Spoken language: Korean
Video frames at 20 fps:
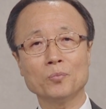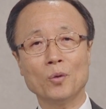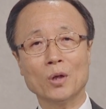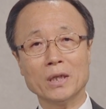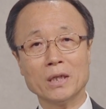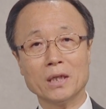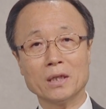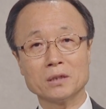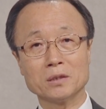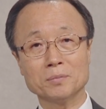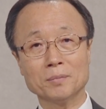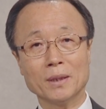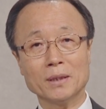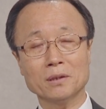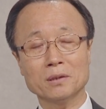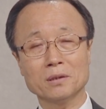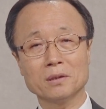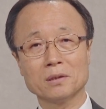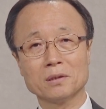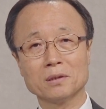봐야
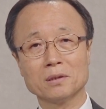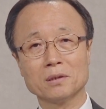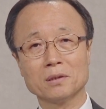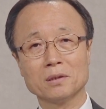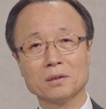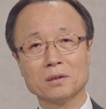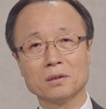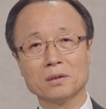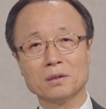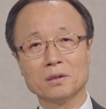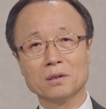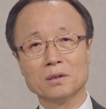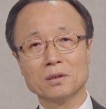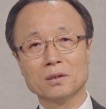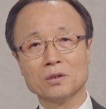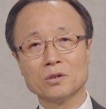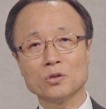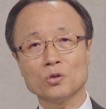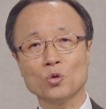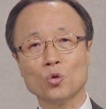하지만
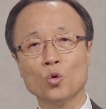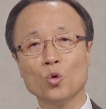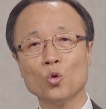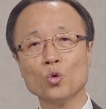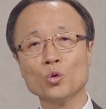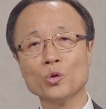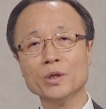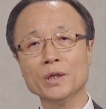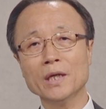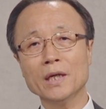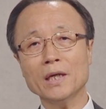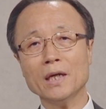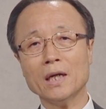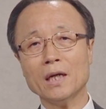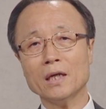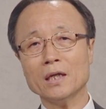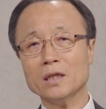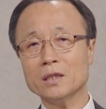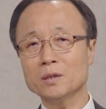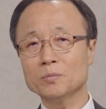공의의
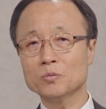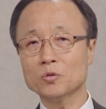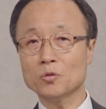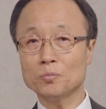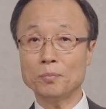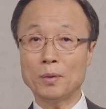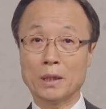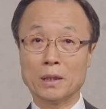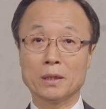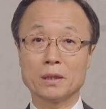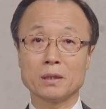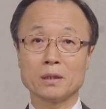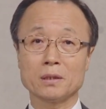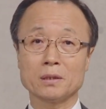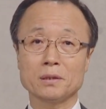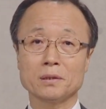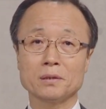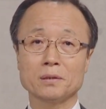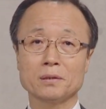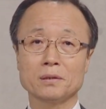하나님도 봐야 하는
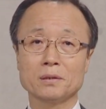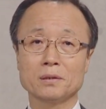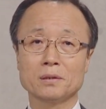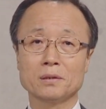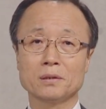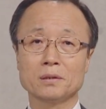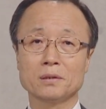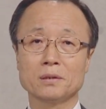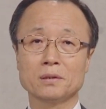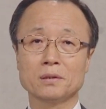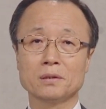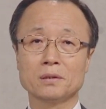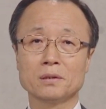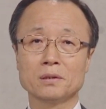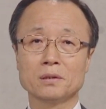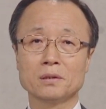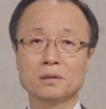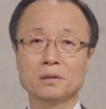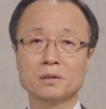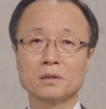거예요.
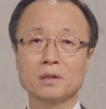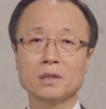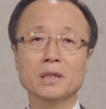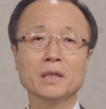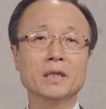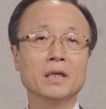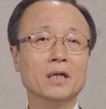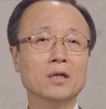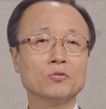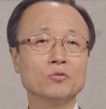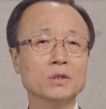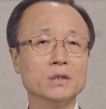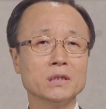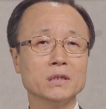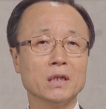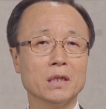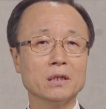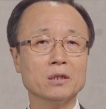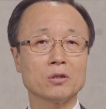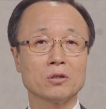그래야 우리
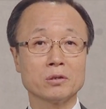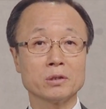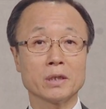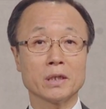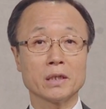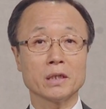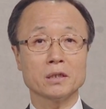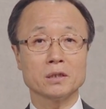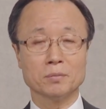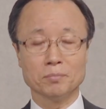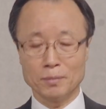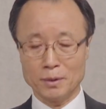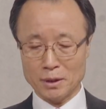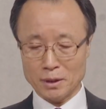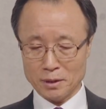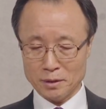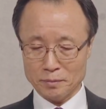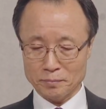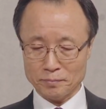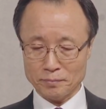신앙이 건강해집니다.